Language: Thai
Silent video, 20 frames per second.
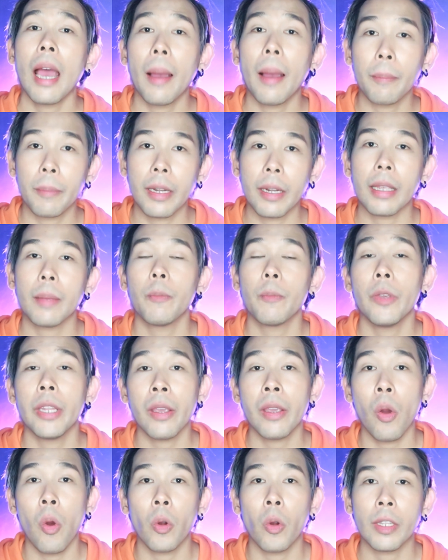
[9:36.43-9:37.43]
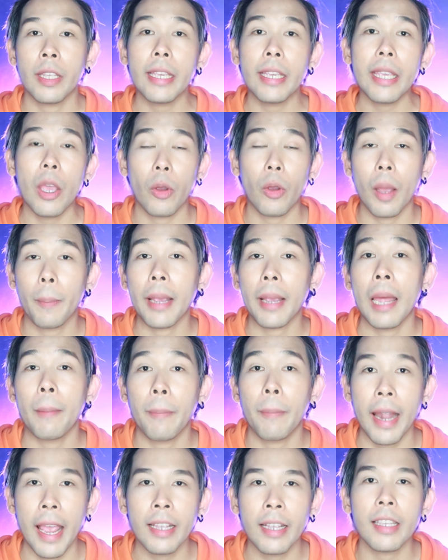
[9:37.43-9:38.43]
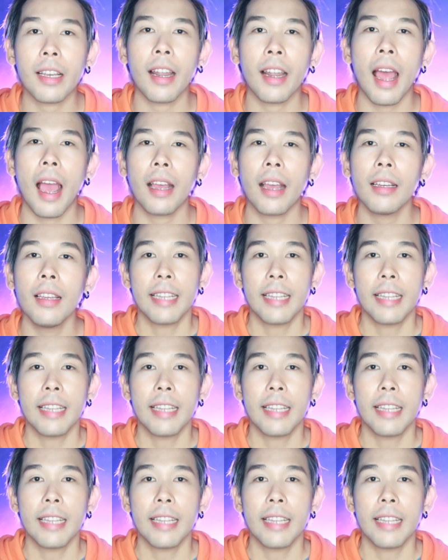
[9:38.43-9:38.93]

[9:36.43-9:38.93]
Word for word: ทำคลิปวิดีโอที่เกี่ยวกับการแพร้งอีกครั้ง